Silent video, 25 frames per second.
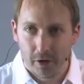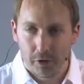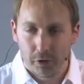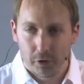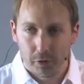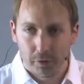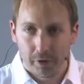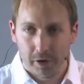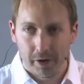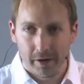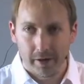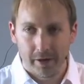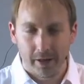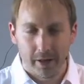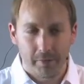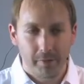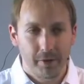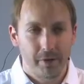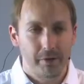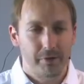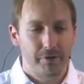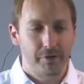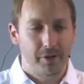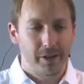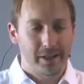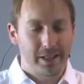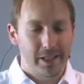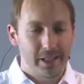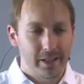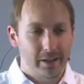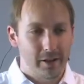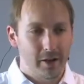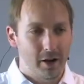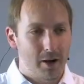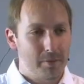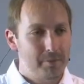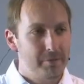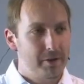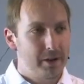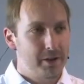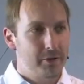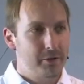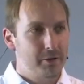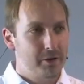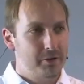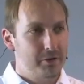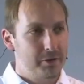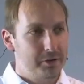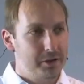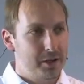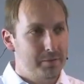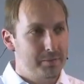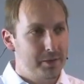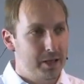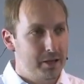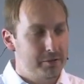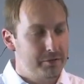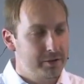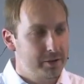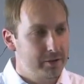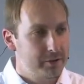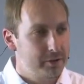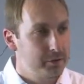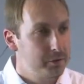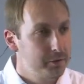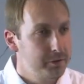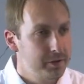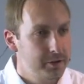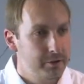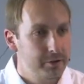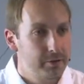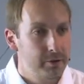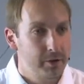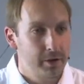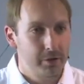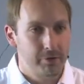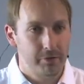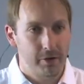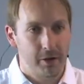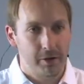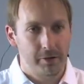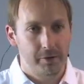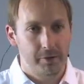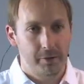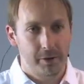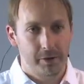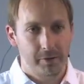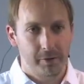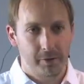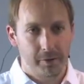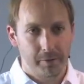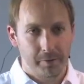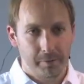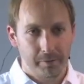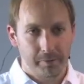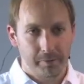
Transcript: übernehmen für jede Abweichung von der Perfektion die volle Verantwortung.